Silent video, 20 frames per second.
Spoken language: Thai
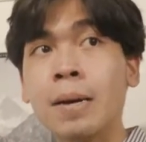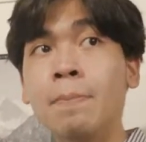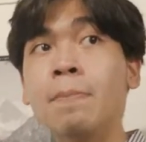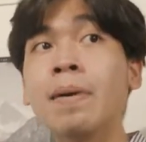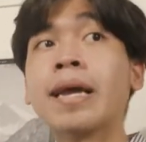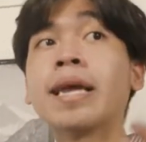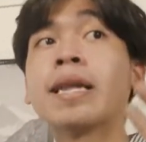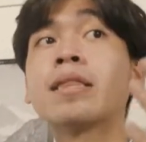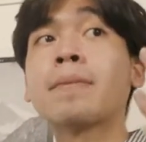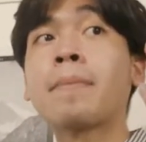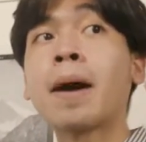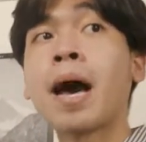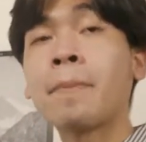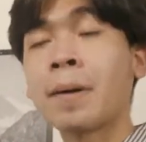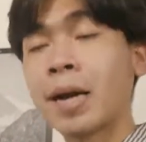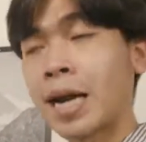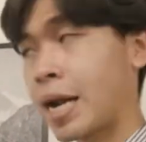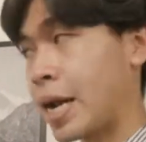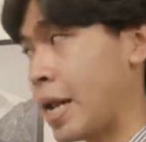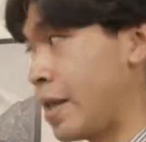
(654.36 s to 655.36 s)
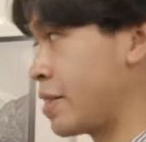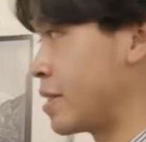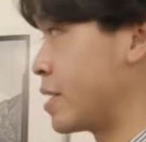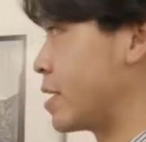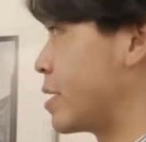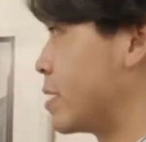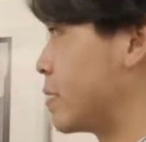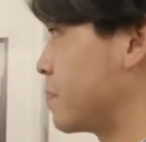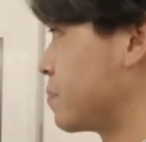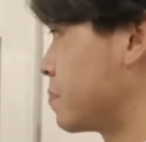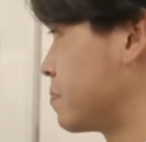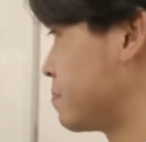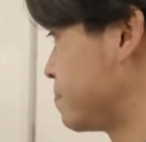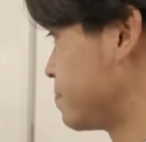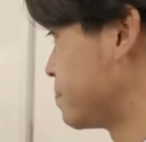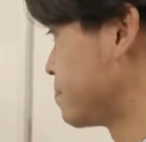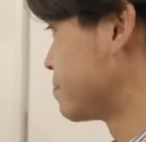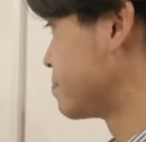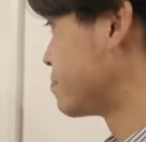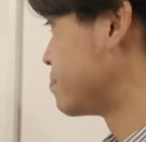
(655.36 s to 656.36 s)
มึงคิดสภาพกระดาษ เอ สี่
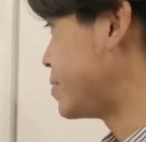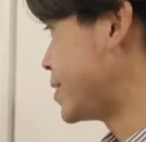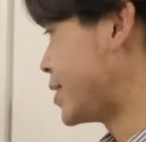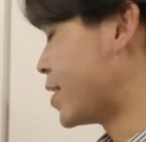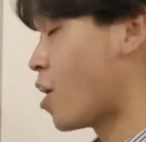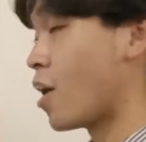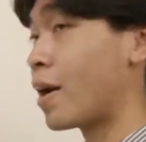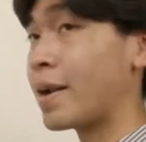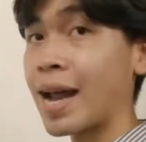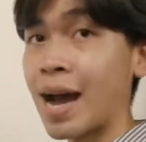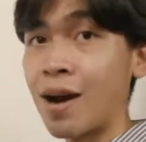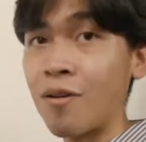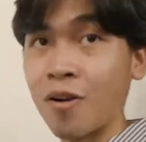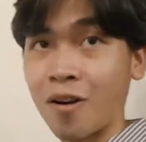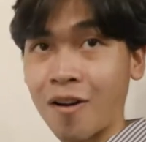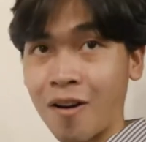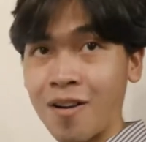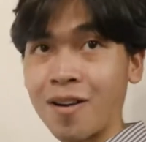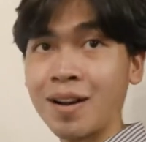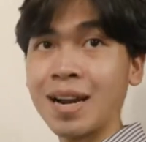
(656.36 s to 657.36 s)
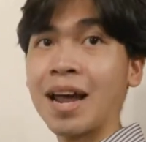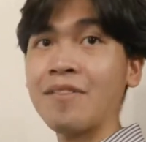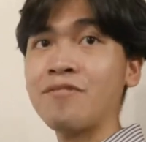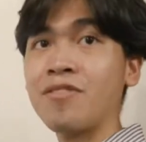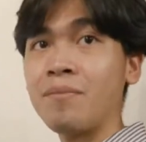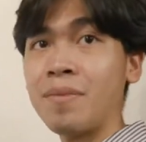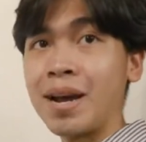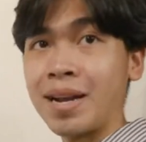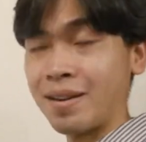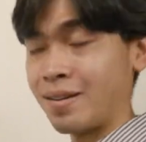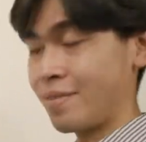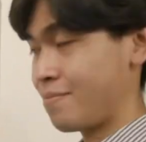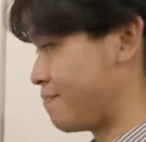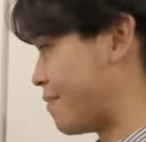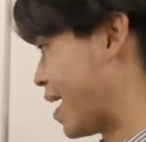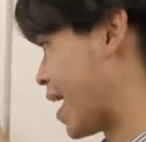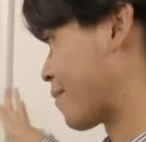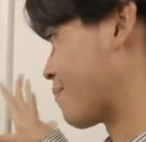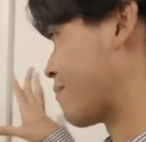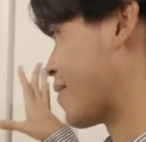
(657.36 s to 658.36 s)
พี่ยอดเอากล้อง large format
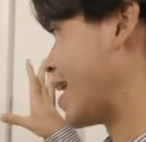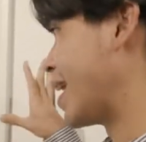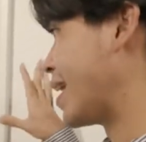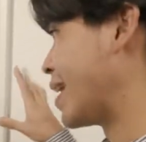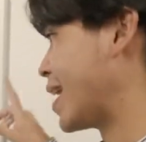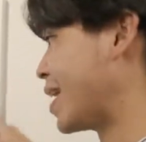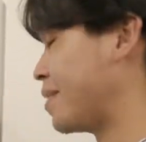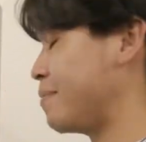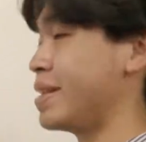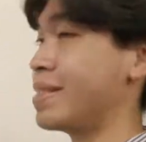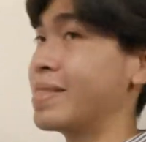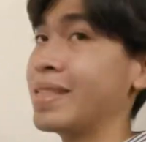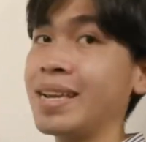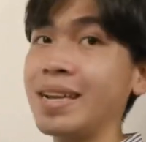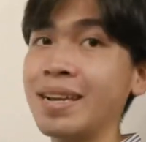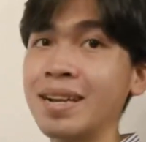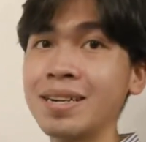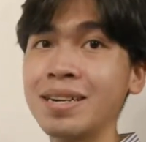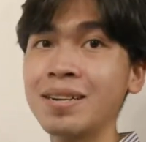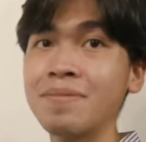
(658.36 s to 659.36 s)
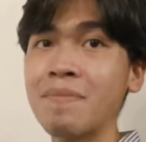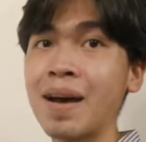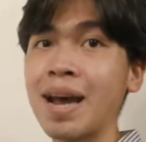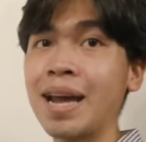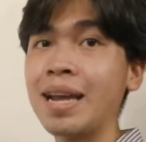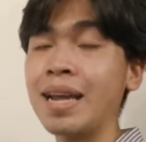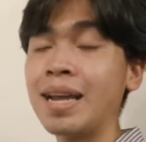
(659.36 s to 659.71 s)
แบบไป เอ บี ซี ก็คือไป